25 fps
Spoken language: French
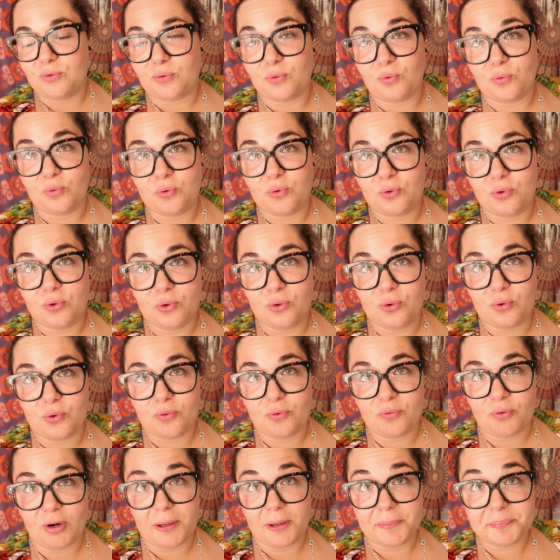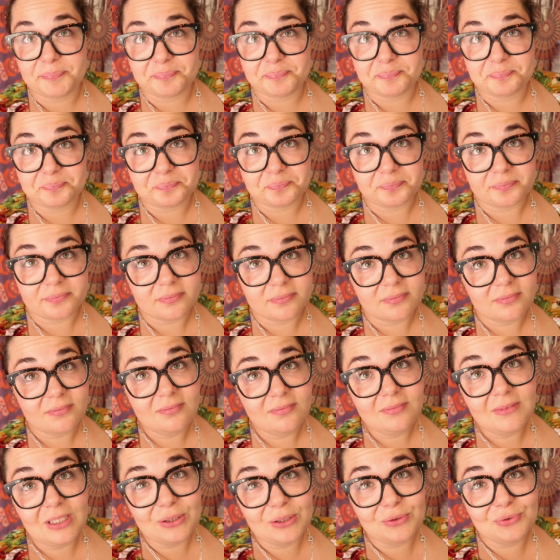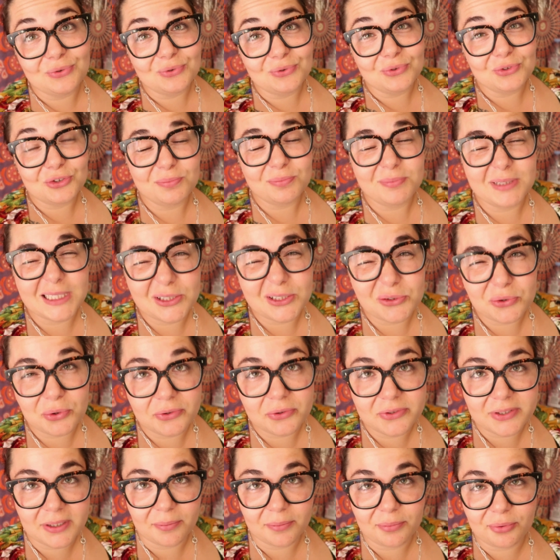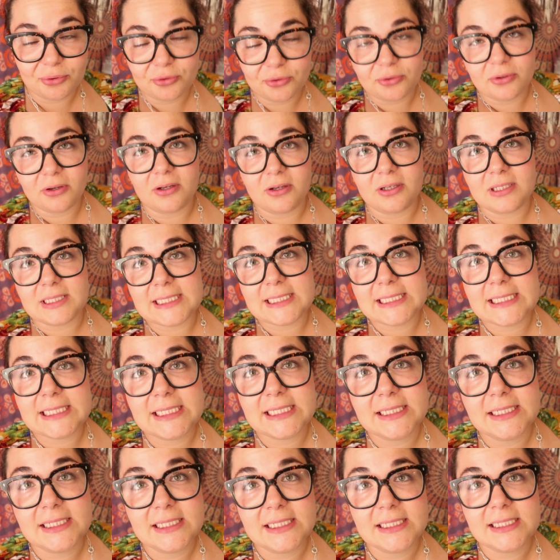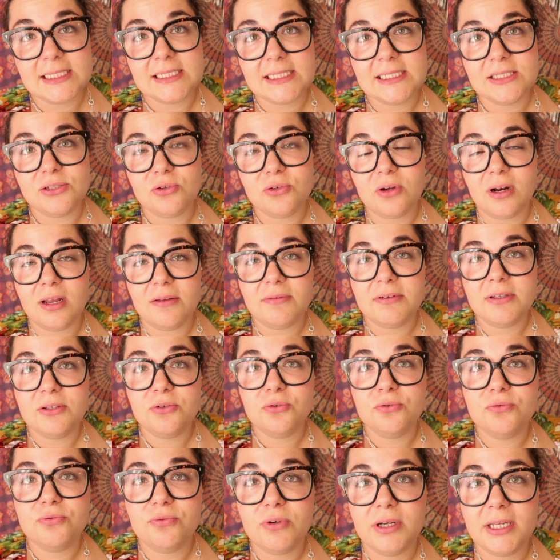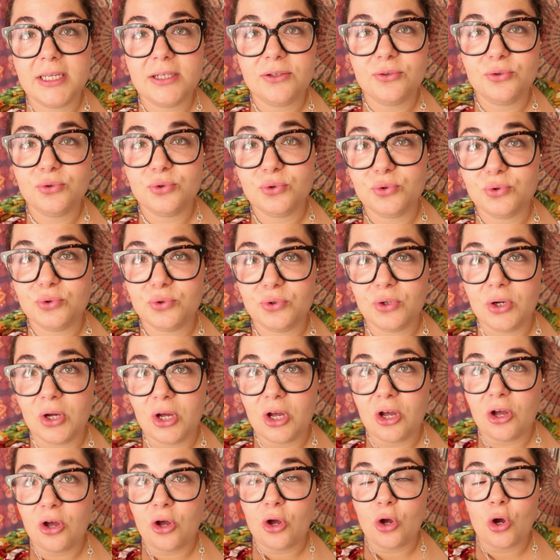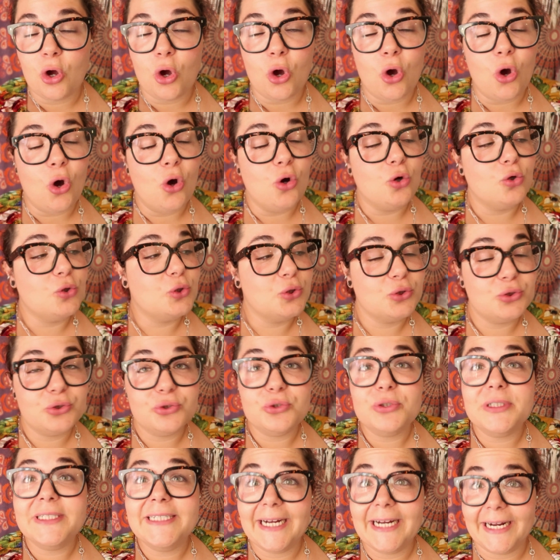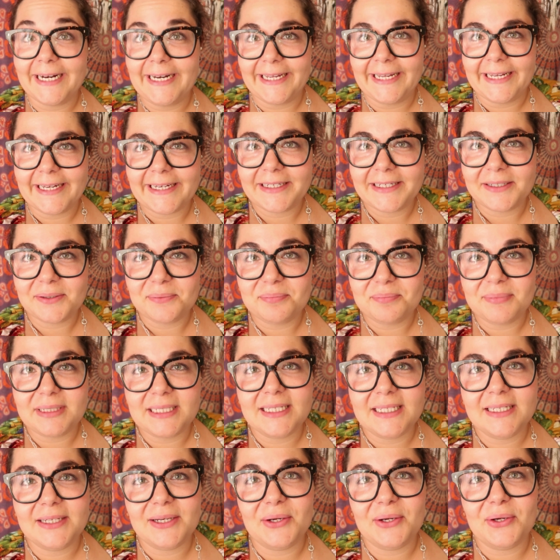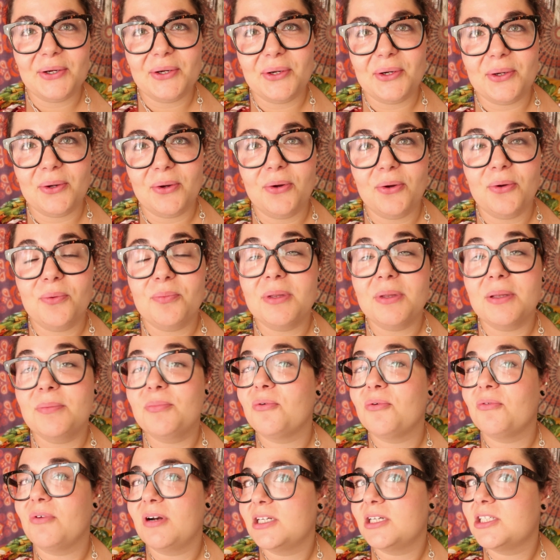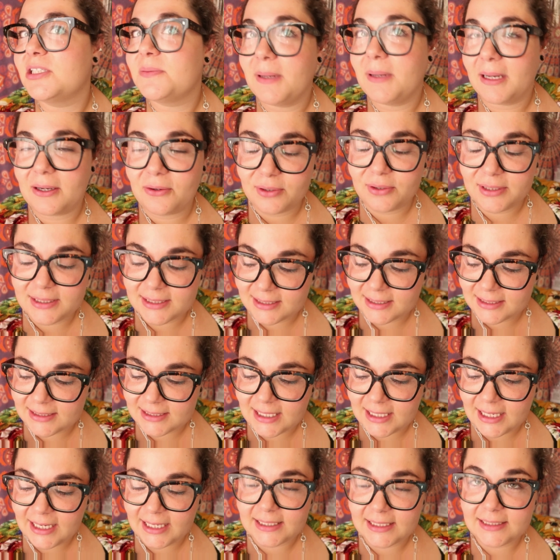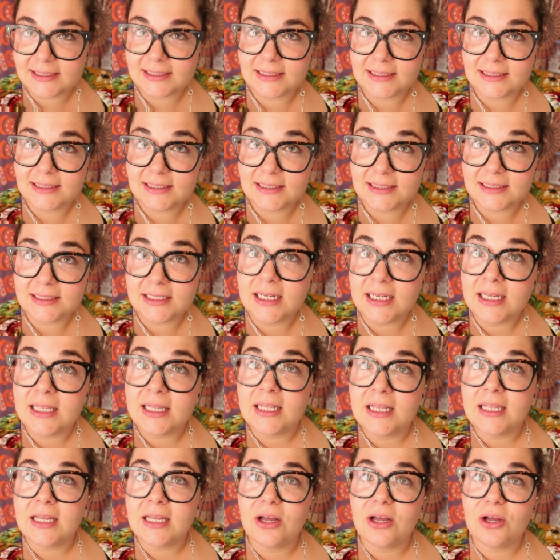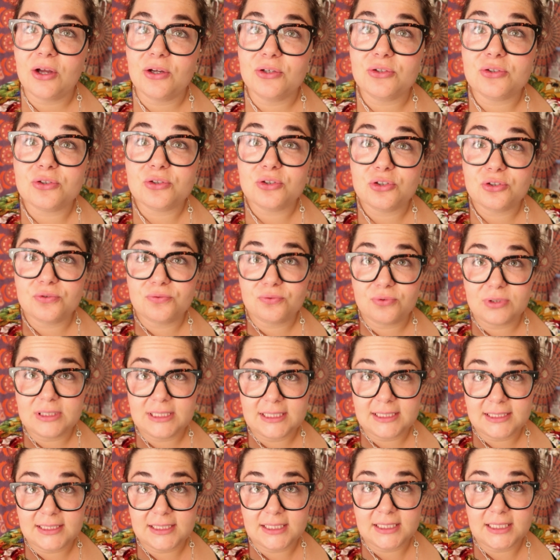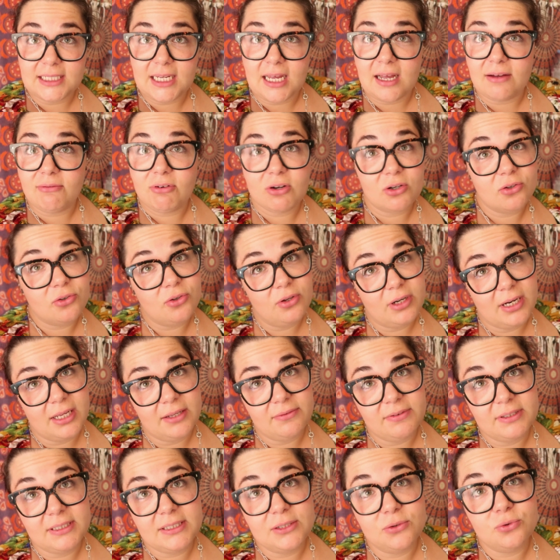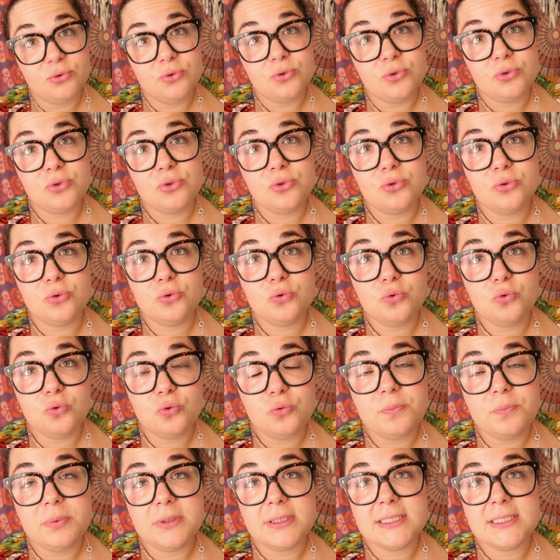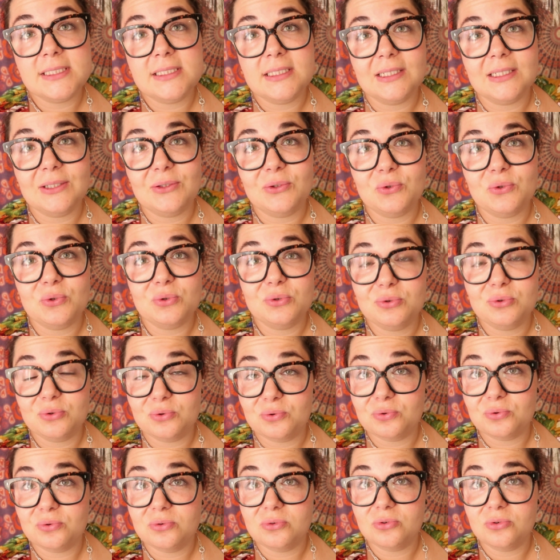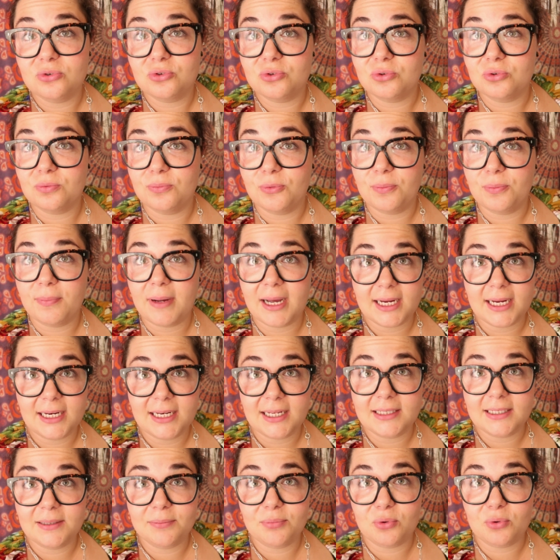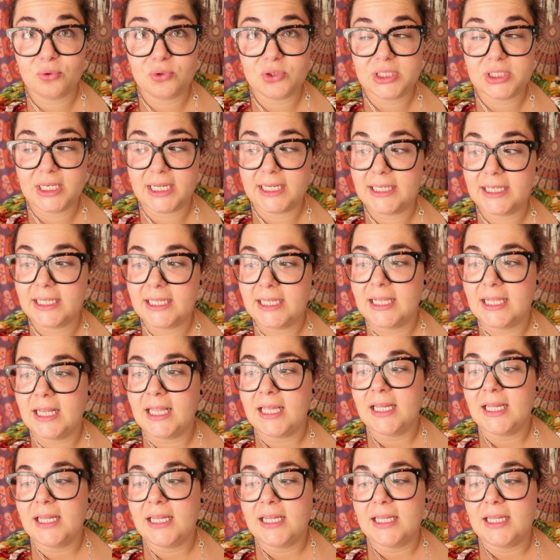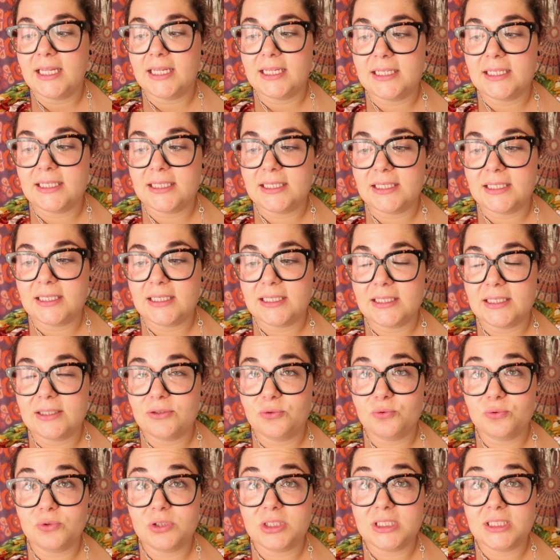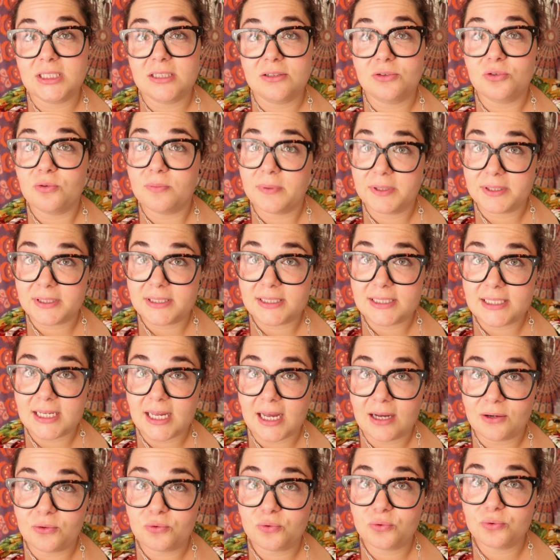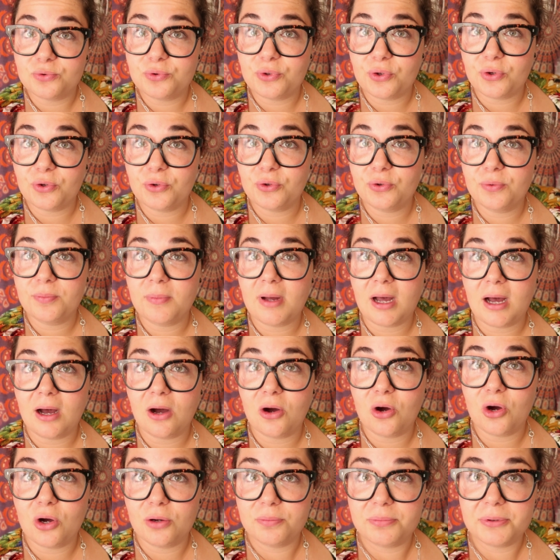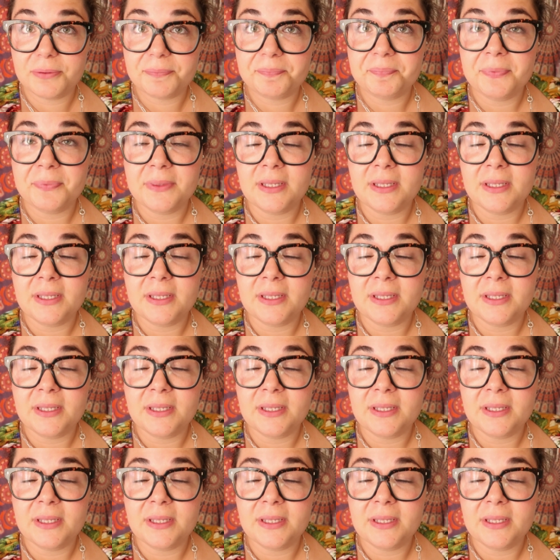Donc euh, voilà. Donc je m'excuse un peu si, si, sur la vidéo vous voyez que que je galère, mais, euh, mais bon, voilà j'espère que l'essentiel a été dit. Euh, ce que je vous disais avant que la vidéo ne se coupe, c'est que du coup je me marie l'année prochaine et donc j'ai commencé à coudre ma robe.